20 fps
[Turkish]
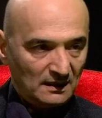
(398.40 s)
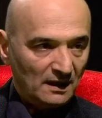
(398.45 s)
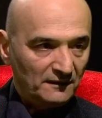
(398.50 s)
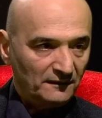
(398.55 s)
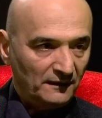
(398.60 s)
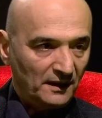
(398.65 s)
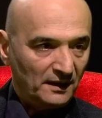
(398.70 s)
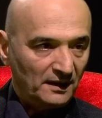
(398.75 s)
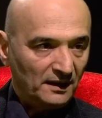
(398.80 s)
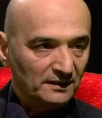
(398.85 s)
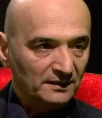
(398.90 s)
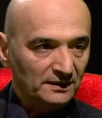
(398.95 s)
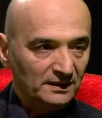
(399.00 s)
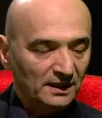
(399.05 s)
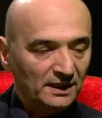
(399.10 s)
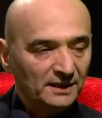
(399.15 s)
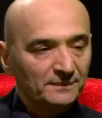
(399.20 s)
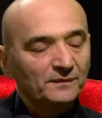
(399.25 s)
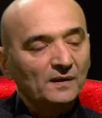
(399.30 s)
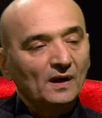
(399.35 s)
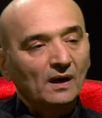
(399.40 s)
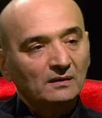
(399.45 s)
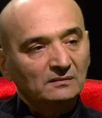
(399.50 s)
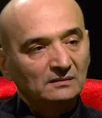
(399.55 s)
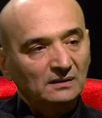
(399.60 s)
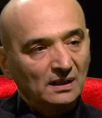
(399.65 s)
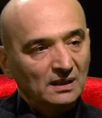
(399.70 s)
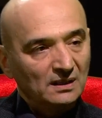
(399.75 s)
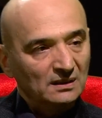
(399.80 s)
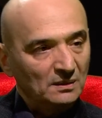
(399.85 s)
tabii, Ferhadi tabii. ile.
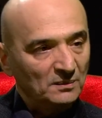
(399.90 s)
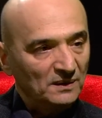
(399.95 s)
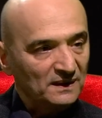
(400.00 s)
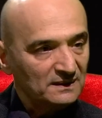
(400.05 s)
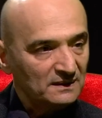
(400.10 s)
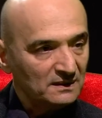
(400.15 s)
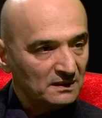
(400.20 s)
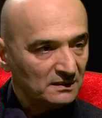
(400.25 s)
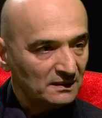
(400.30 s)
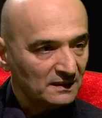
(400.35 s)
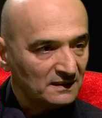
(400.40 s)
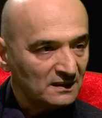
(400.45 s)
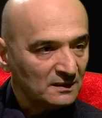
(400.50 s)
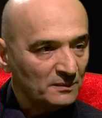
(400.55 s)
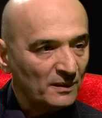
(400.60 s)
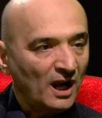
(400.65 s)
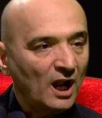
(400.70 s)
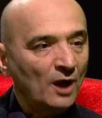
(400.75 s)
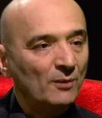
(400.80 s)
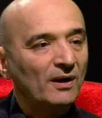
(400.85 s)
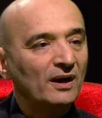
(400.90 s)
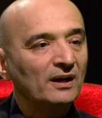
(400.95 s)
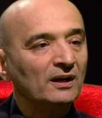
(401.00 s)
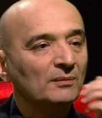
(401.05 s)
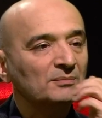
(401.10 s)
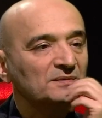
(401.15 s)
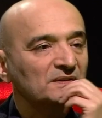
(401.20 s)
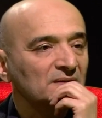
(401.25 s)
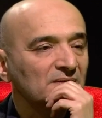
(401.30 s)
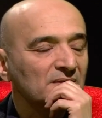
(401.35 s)
Antalya'da master klasını beraber evet,
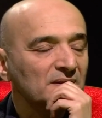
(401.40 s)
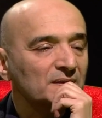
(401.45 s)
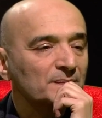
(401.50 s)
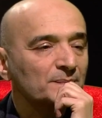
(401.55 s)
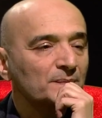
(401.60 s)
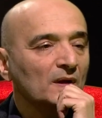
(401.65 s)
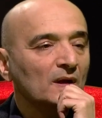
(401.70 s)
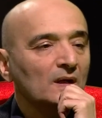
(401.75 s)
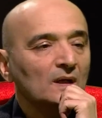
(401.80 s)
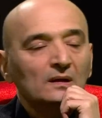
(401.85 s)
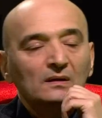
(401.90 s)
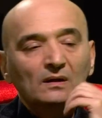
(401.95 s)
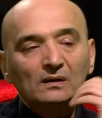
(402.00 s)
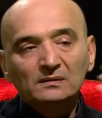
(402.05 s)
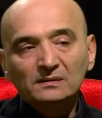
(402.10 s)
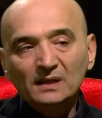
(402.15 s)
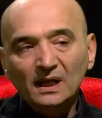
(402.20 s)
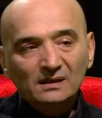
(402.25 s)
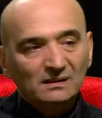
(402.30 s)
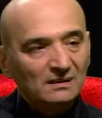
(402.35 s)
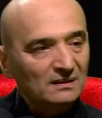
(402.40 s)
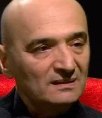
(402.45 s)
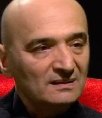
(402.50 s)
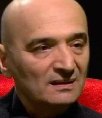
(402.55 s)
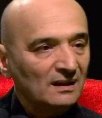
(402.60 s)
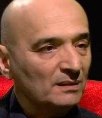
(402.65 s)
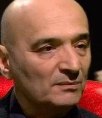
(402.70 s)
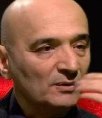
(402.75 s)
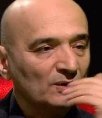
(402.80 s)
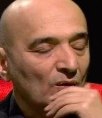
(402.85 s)
yaptınız. Evet. Neydi
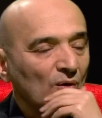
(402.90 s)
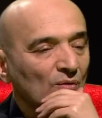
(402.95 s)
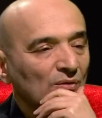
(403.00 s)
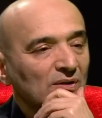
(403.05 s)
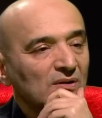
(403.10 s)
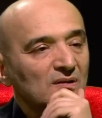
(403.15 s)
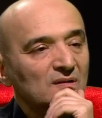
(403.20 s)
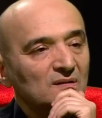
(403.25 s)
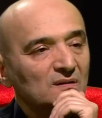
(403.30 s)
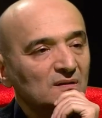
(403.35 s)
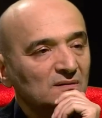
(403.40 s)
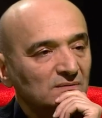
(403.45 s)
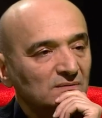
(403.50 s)
izlenimin oradaki?